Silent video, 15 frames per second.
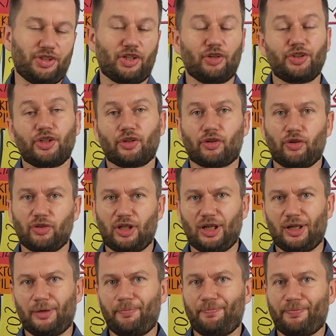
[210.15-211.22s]
co nie do
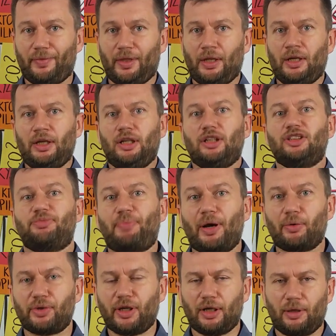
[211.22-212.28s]
końca
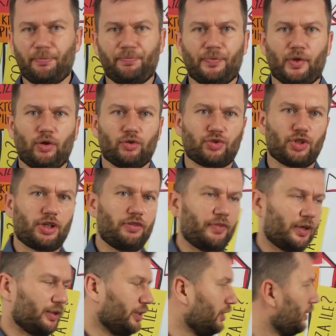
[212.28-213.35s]
spełnia
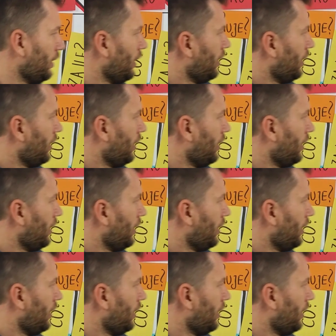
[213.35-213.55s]
oczekiwania.